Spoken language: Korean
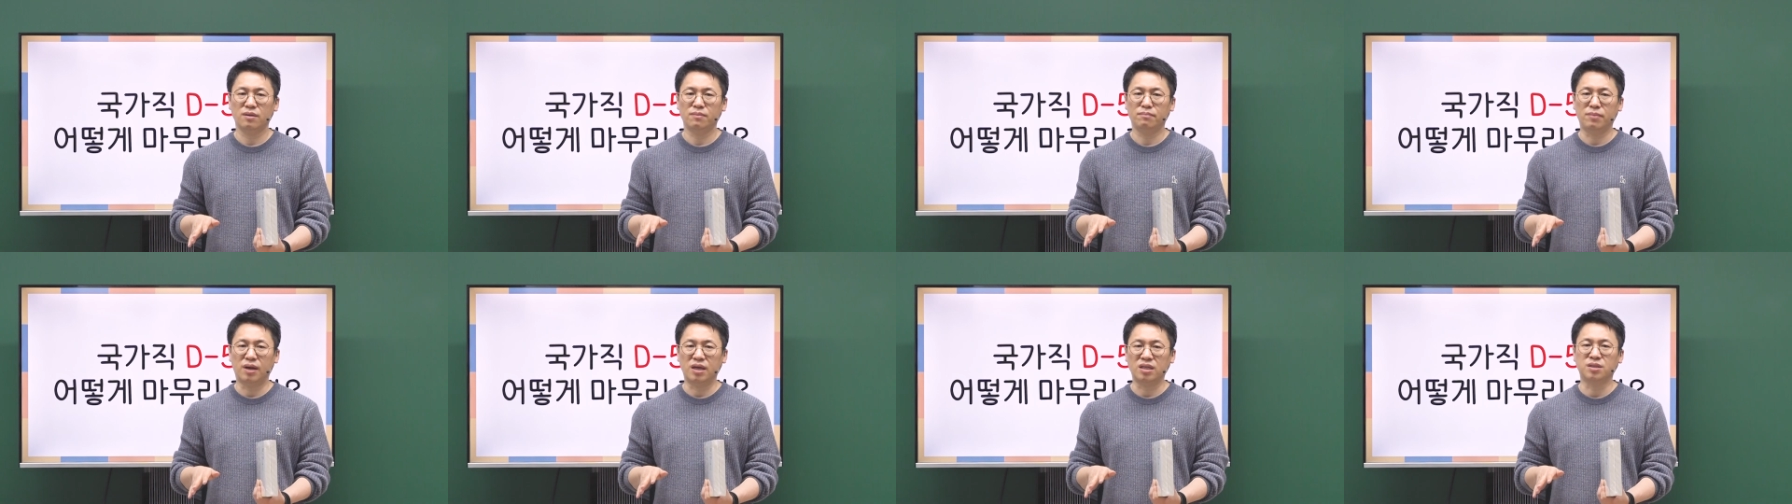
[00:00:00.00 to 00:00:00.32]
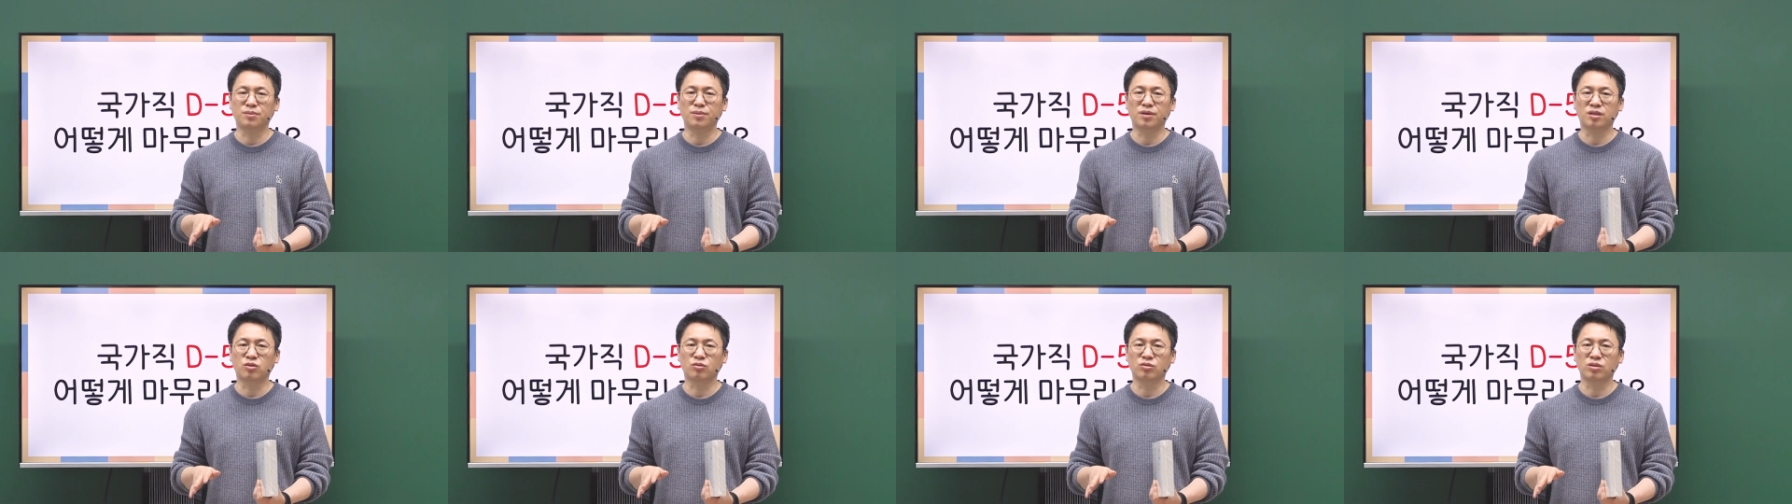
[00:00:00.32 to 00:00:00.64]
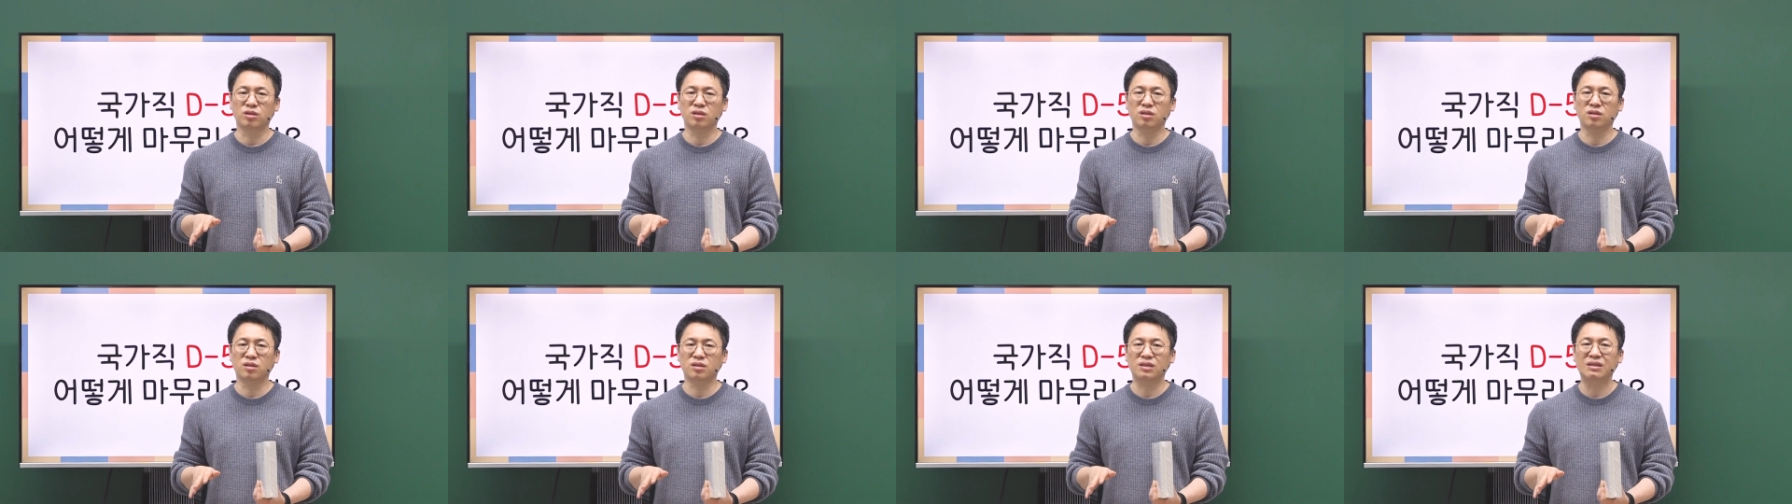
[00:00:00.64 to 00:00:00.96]
마지막
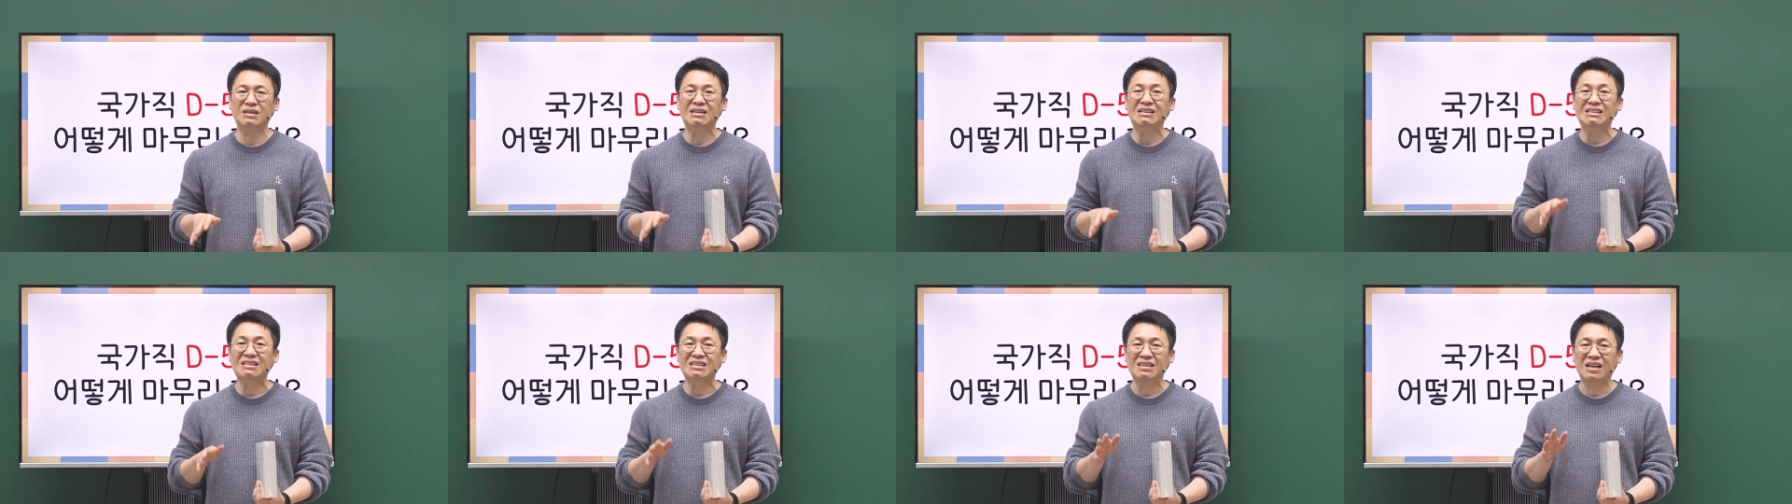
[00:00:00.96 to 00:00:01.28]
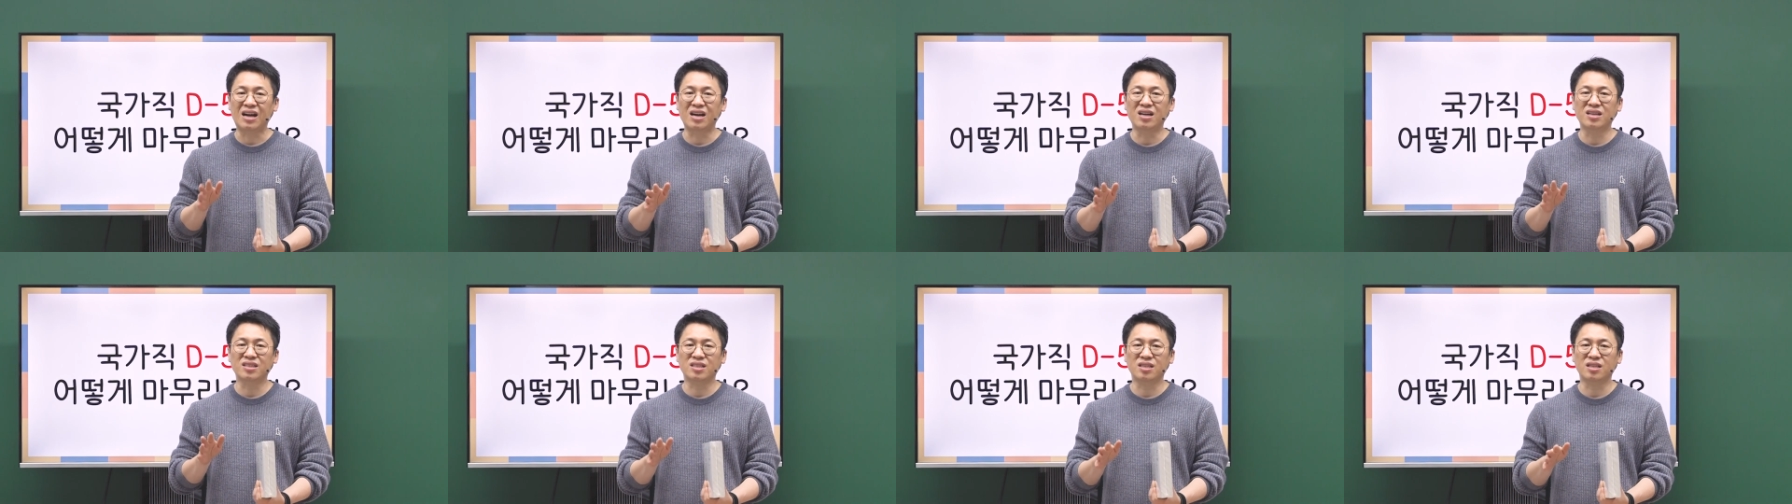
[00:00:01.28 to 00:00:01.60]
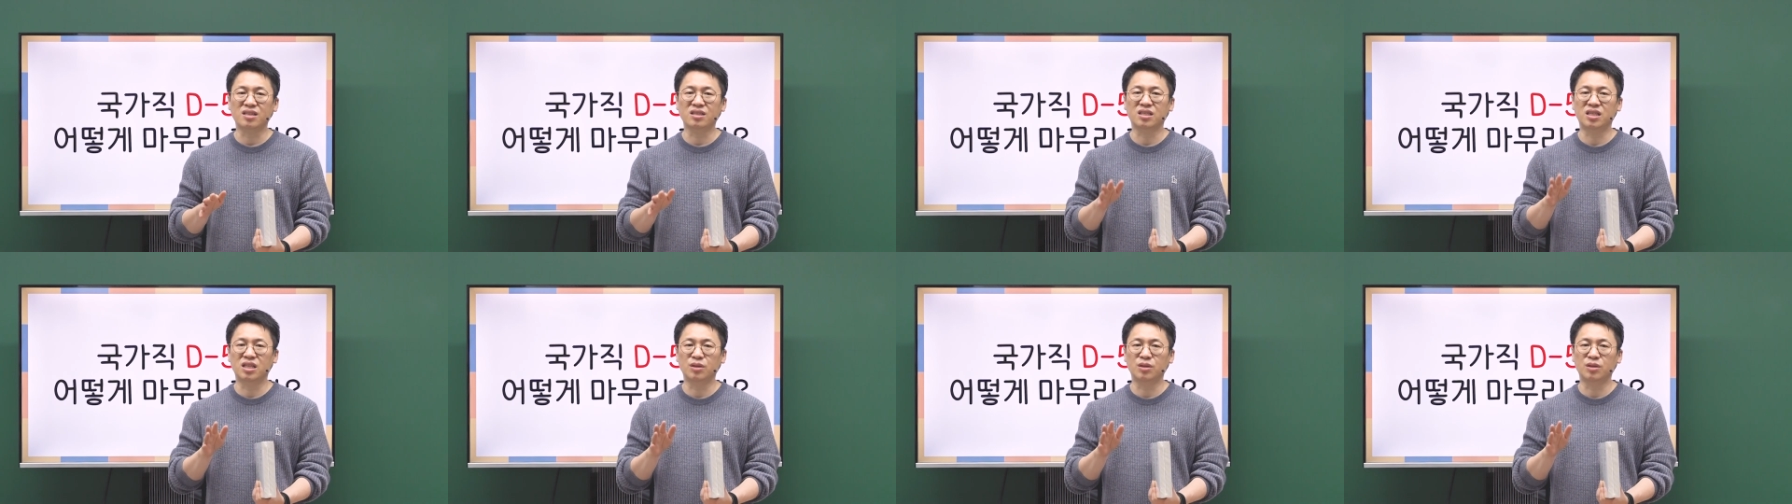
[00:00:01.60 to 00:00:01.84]
정리는 항상